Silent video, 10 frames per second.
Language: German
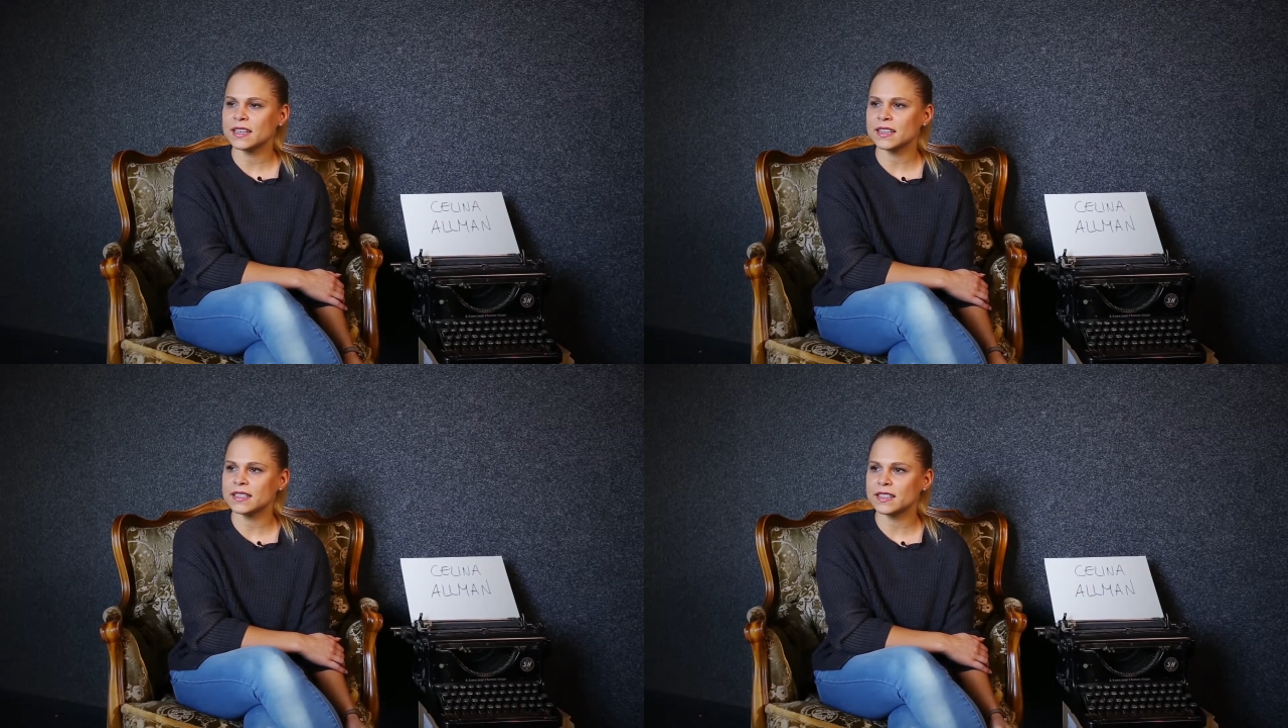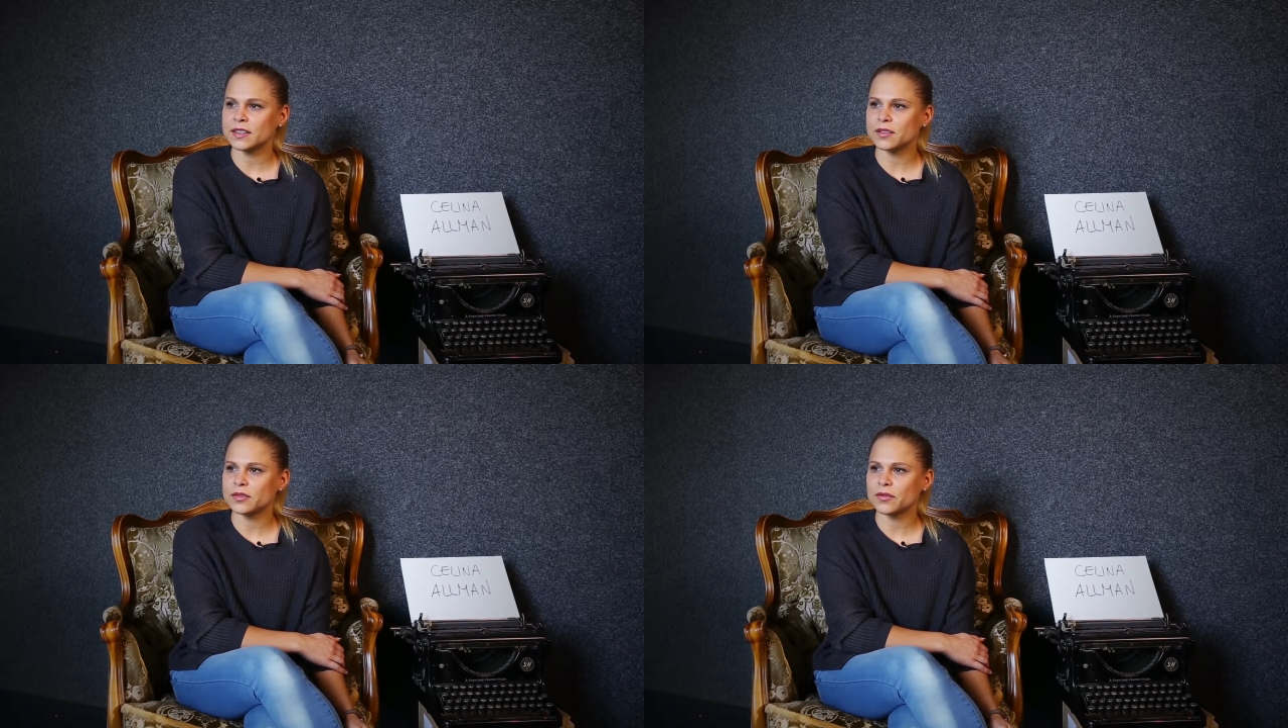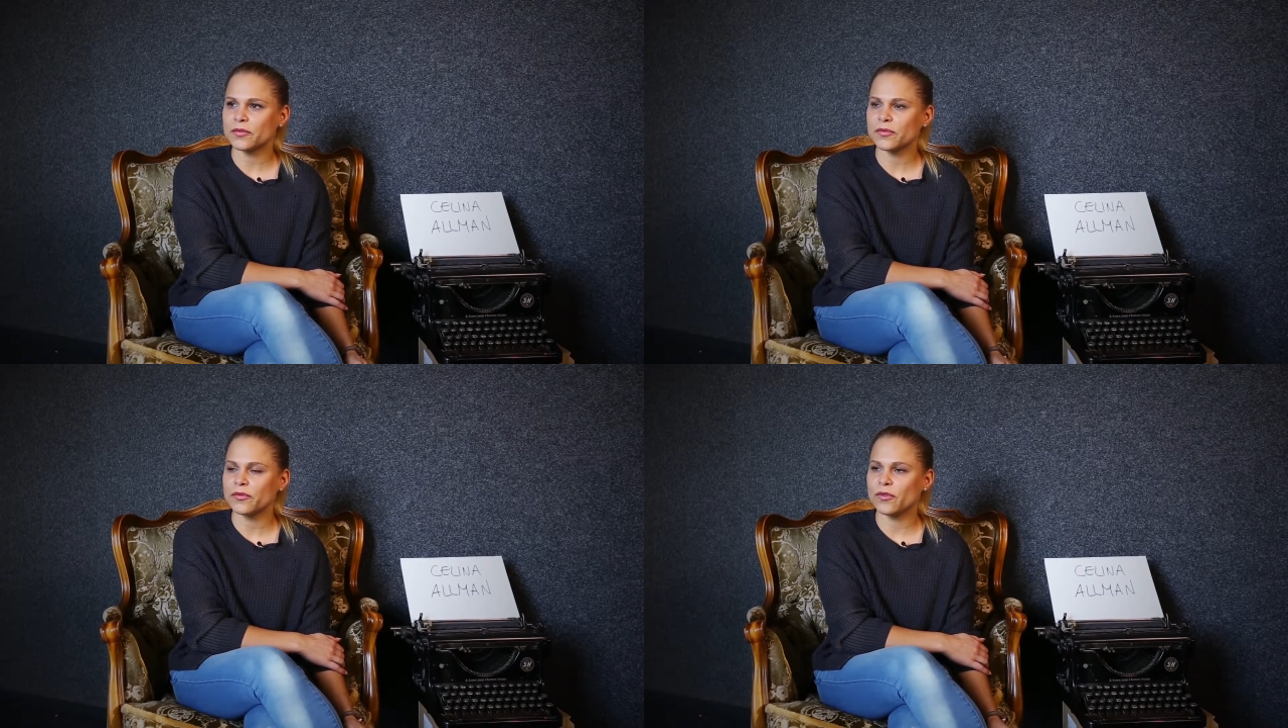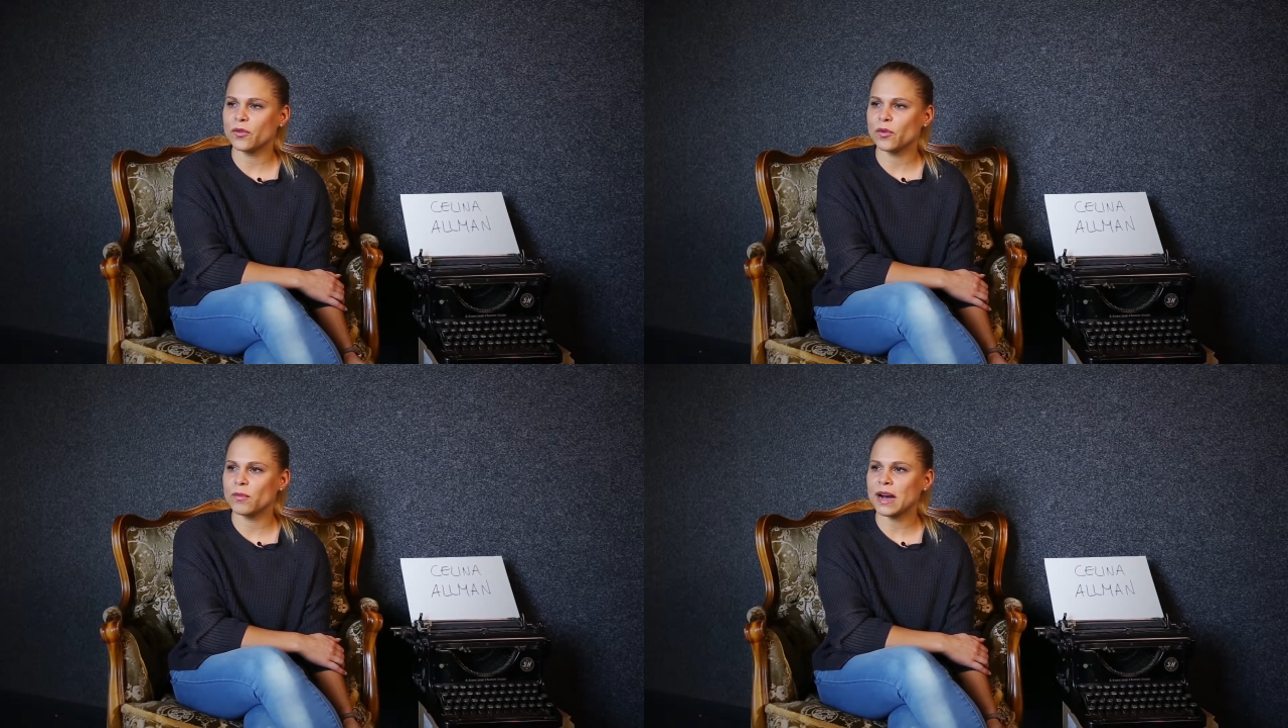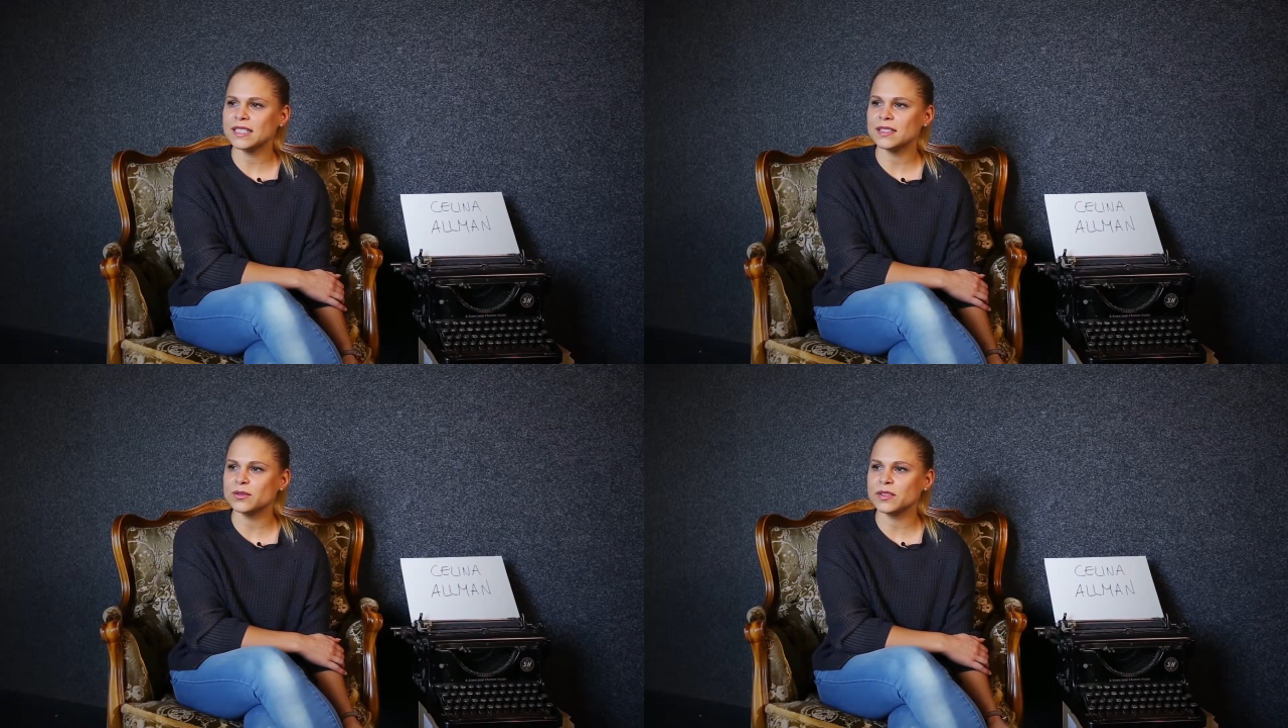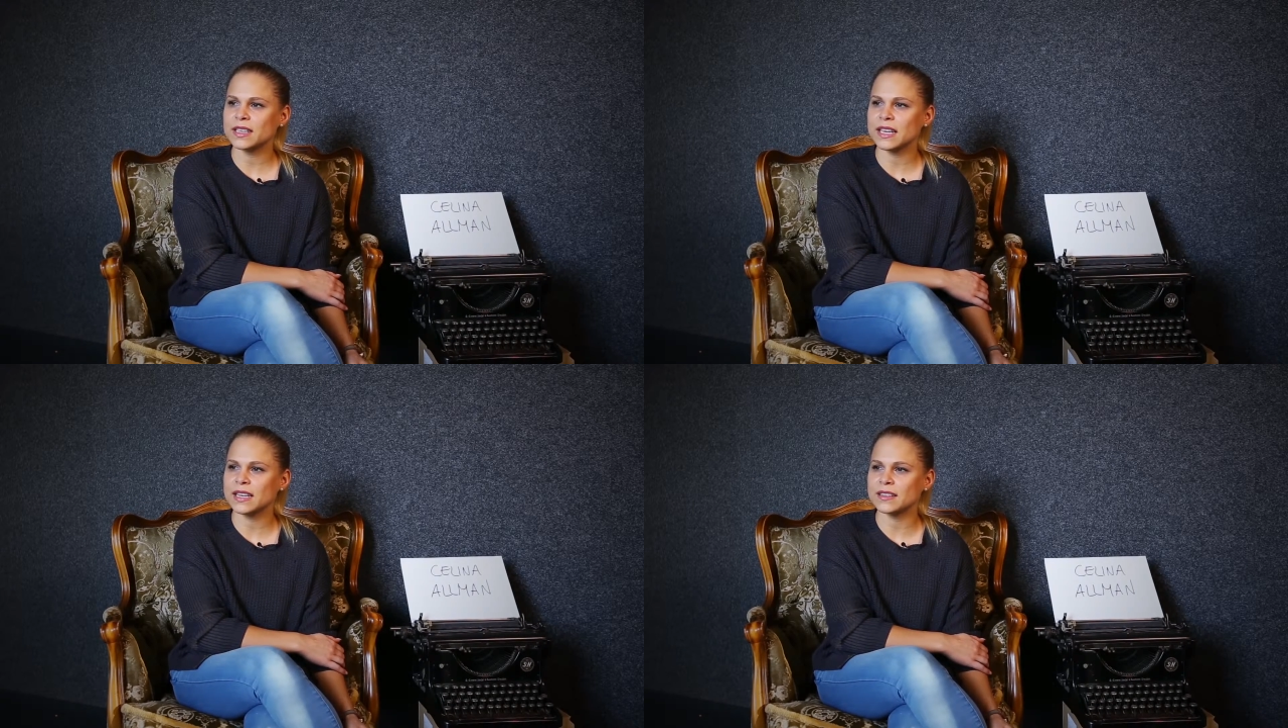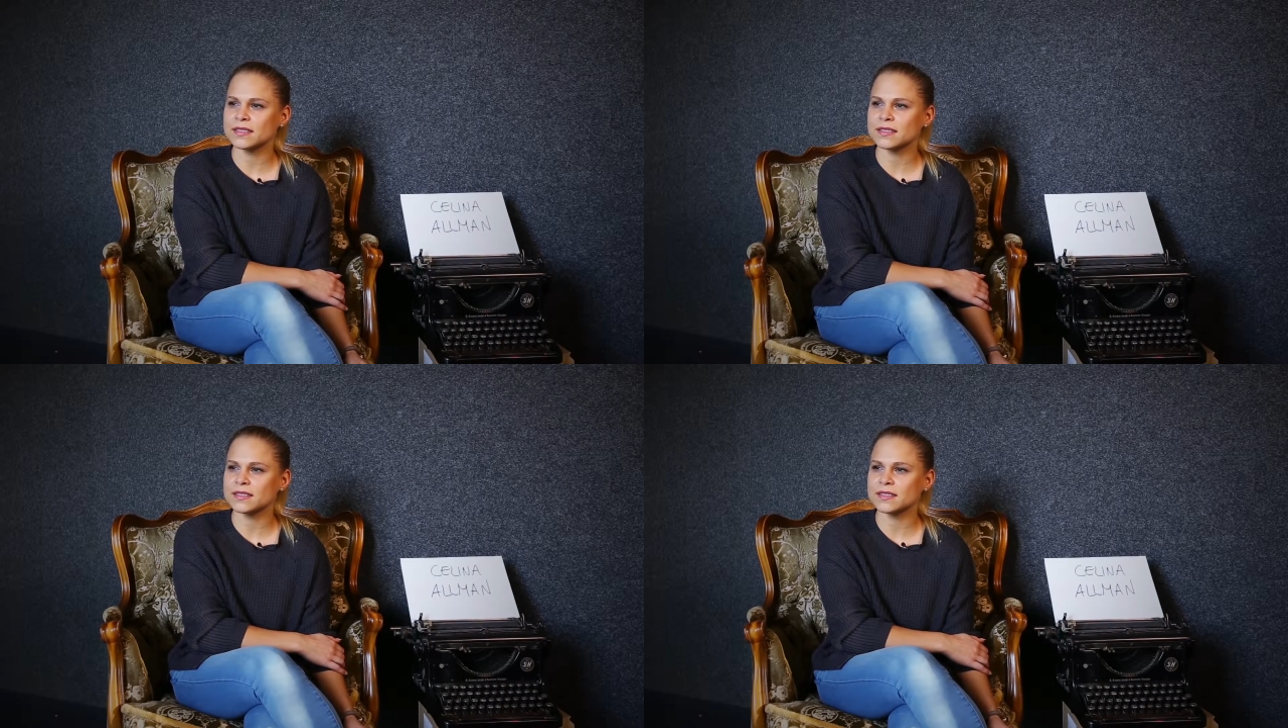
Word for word: äh, wo Martin Luther King